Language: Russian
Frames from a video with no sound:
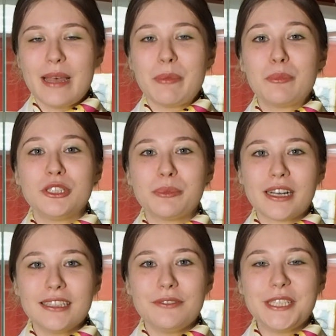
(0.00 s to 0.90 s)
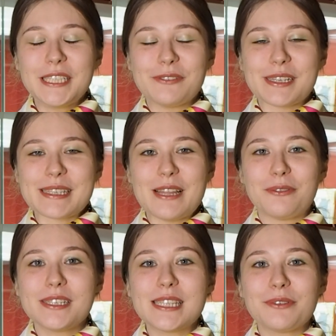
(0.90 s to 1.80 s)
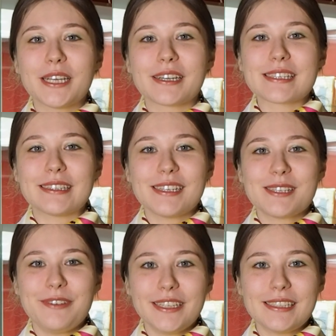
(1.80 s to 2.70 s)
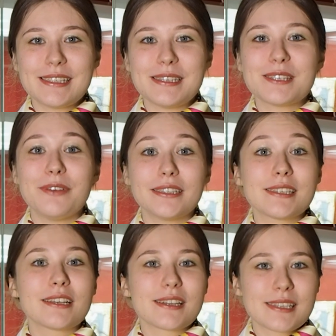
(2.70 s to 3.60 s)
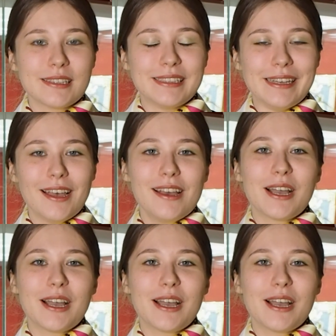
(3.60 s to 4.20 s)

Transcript: Мы будем рады видеть вас на выставке «Красота святости и святость красоты»,